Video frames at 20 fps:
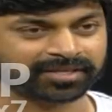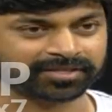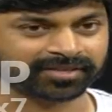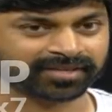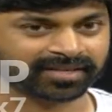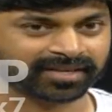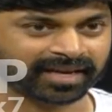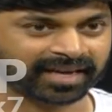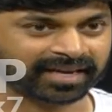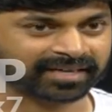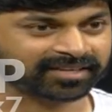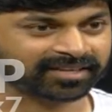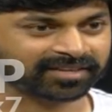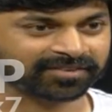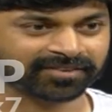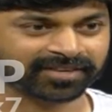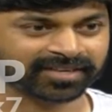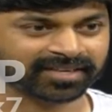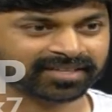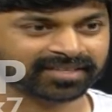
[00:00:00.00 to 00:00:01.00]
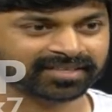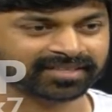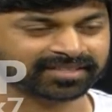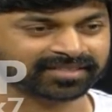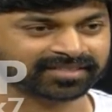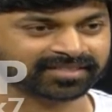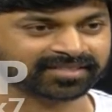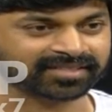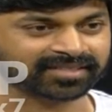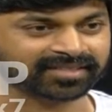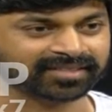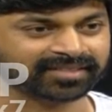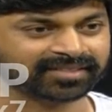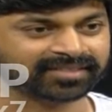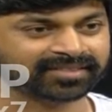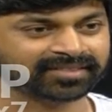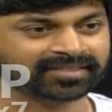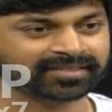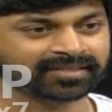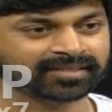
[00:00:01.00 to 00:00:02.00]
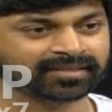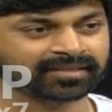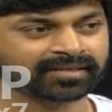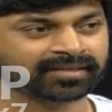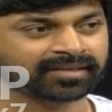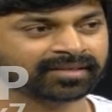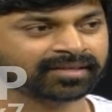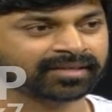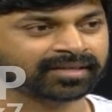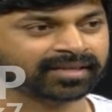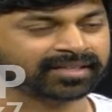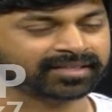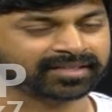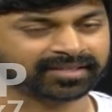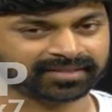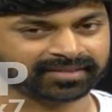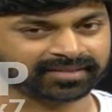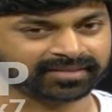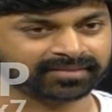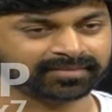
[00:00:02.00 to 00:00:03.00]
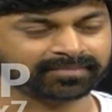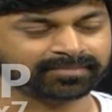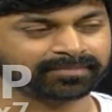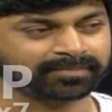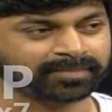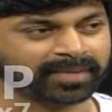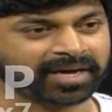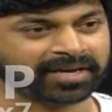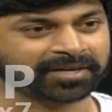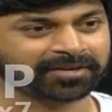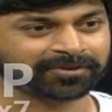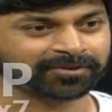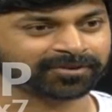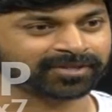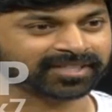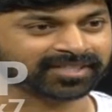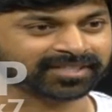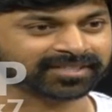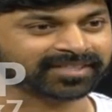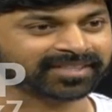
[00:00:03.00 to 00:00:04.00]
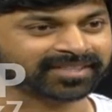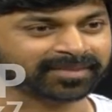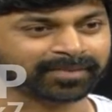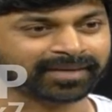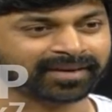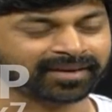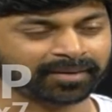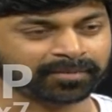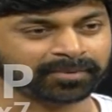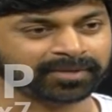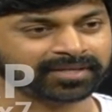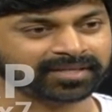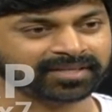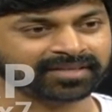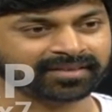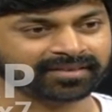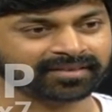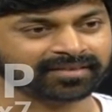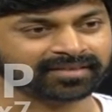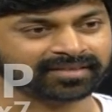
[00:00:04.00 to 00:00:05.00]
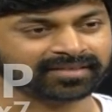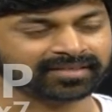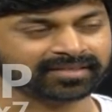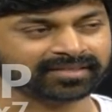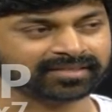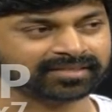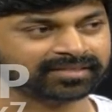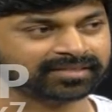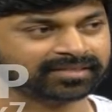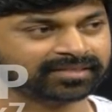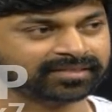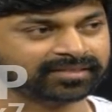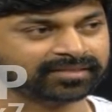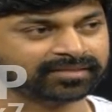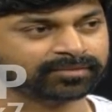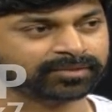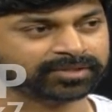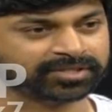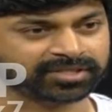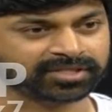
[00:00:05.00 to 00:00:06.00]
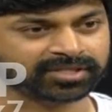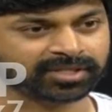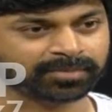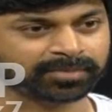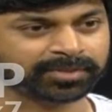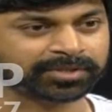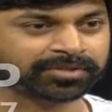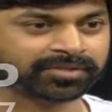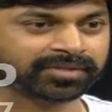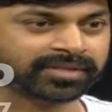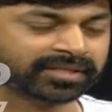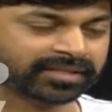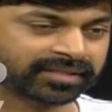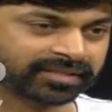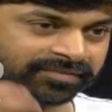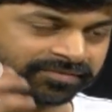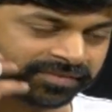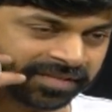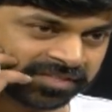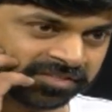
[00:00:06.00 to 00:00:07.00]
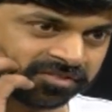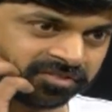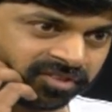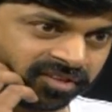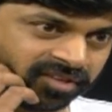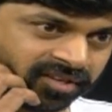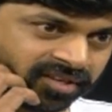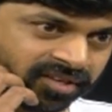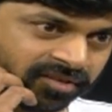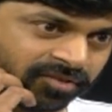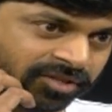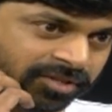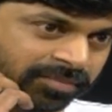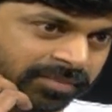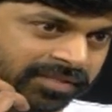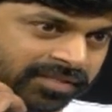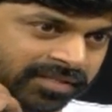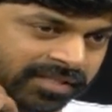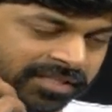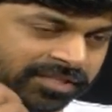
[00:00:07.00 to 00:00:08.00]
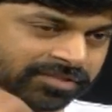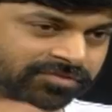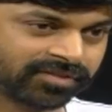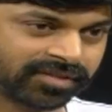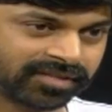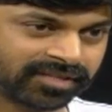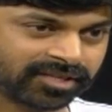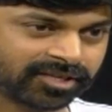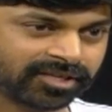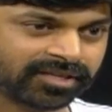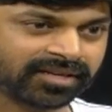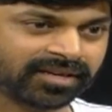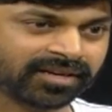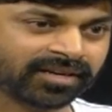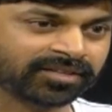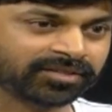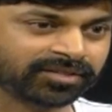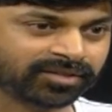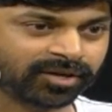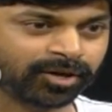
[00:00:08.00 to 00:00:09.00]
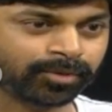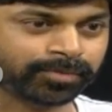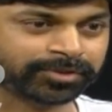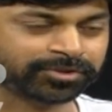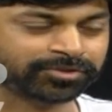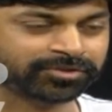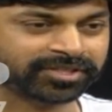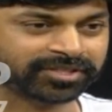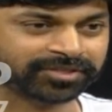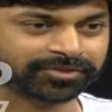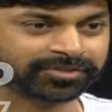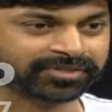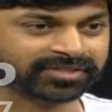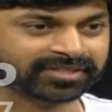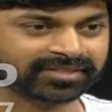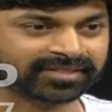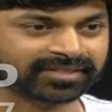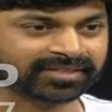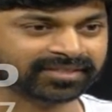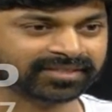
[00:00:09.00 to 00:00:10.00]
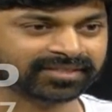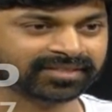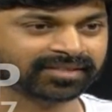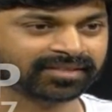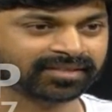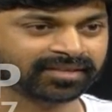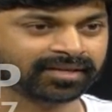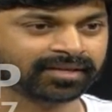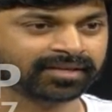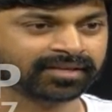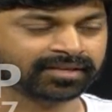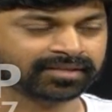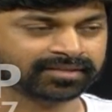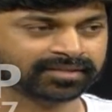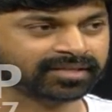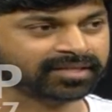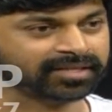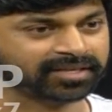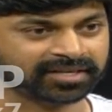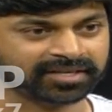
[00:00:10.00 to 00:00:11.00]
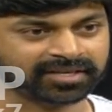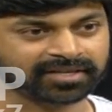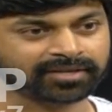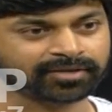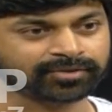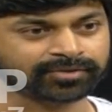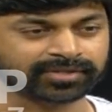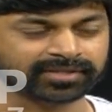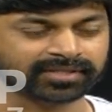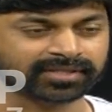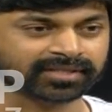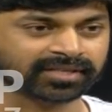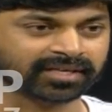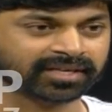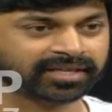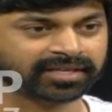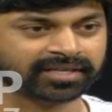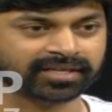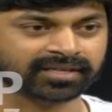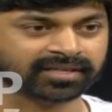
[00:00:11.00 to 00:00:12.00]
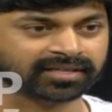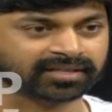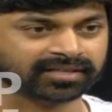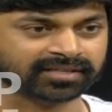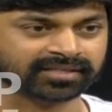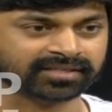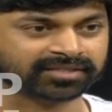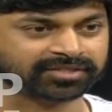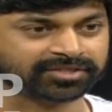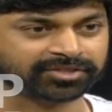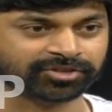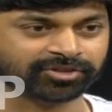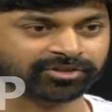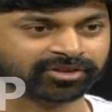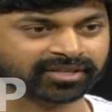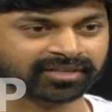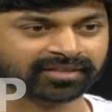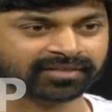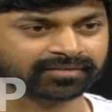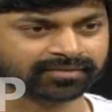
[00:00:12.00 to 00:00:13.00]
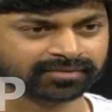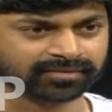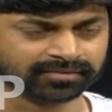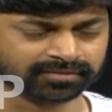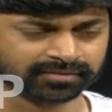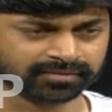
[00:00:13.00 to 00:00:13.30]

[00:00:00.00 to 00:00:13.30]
యాక్చువల్గా యాక్టర్ అవ్వాలనే ఇంట్రెస్ట్ అండి అయితే బ్యాక్గ్రౌండ్ లేదు కదా కాబట్టి ఇంకా వచ్చిన ఆపర్చునిటీ ఫ్రెండ్స్ ద్వారా కొంతమంది తెలిసిన వాళ్ళ ద్వారా నాకు అందులో ఆపర్చునిటీ వచ్చిందండి సరే ఏడీగా వచ్చింది ఇంకా ఏడీగా జాయిన్ అయ్యాను